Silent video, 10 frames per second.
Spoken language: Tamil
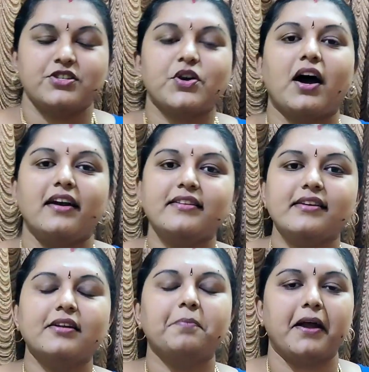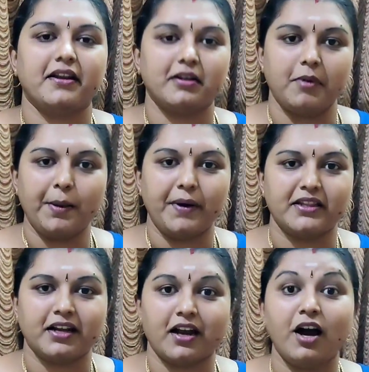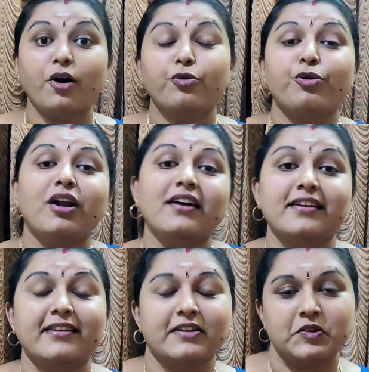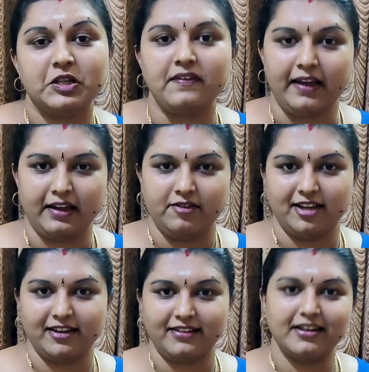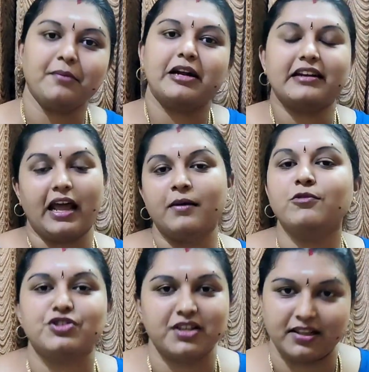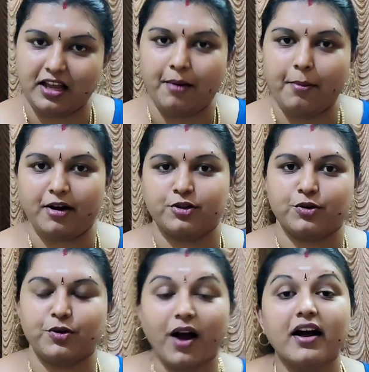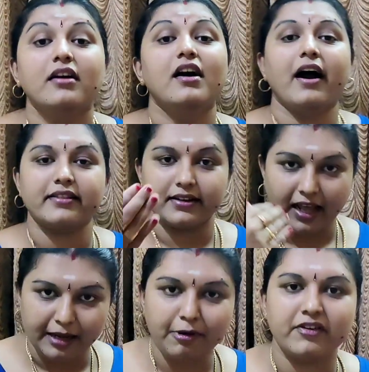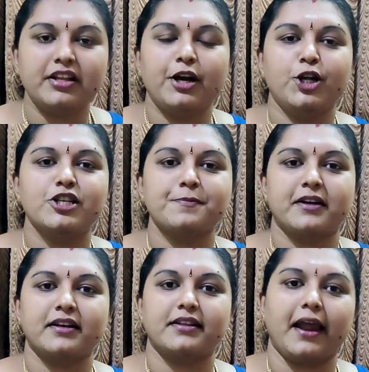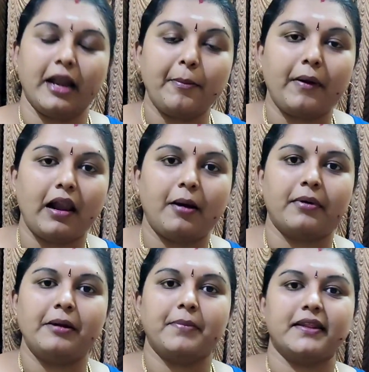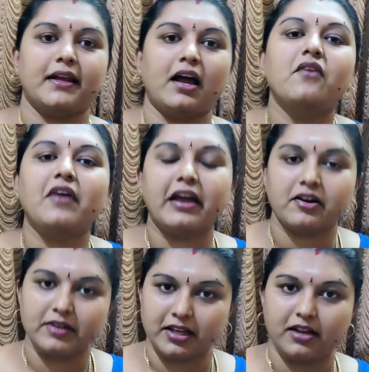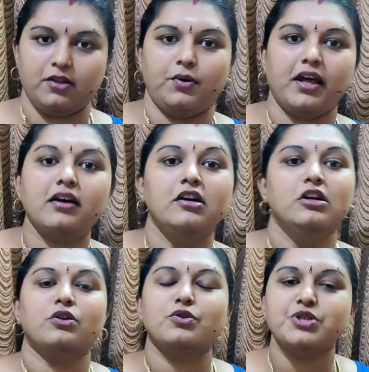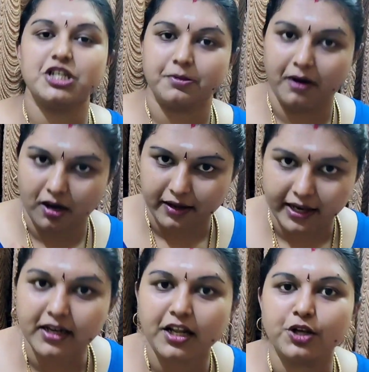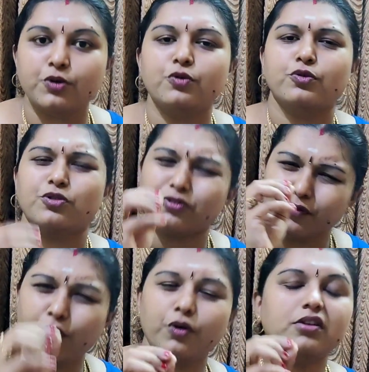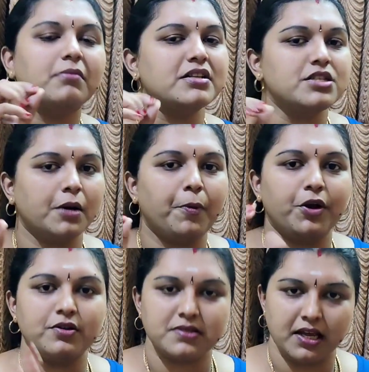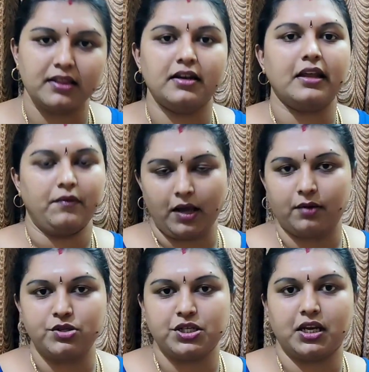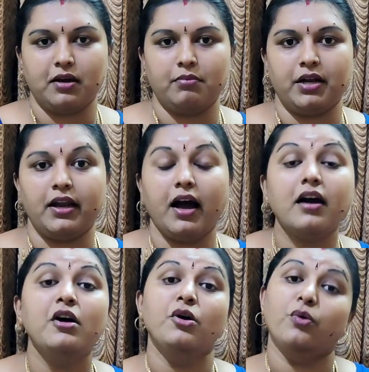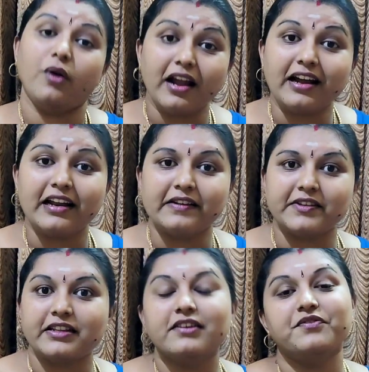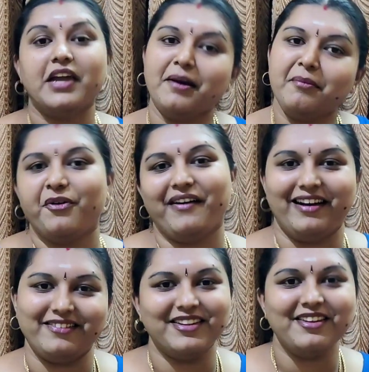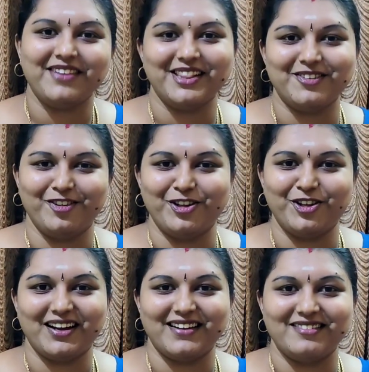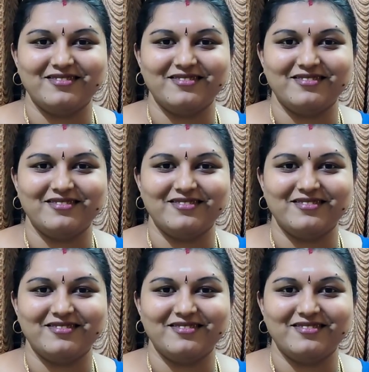ஸோ அடுத்த டிப் என்ன அப்படின்னு பார்த்தீங்கன்னா உருளைக்கிழங்க வந்து வேக வைக்கிறதுக்கு நம்மளுக்கு டைம் கொஞ்சம் அதிகமாக எடுத்துக்கோங்க அந்த டைமை வந்து ரெடியூஸ் பண்ணுறதுக்கு என்ன பண்ணலாம் அப்படின்னு பார்த்தீங்கன்னா வேக வைக்கிறதோட கொஞ்சமாக எண்ணெயும் இவ்வளோண்டு மஞ்சள் பொடியும் சேர்த்து நீங்கள் வேக வச்சிங்க அப்படின்னா உருளைக்கிழங்கு வந்து வேகமாக உங்களுக்கு வந்து வெந்து வந்துருங்க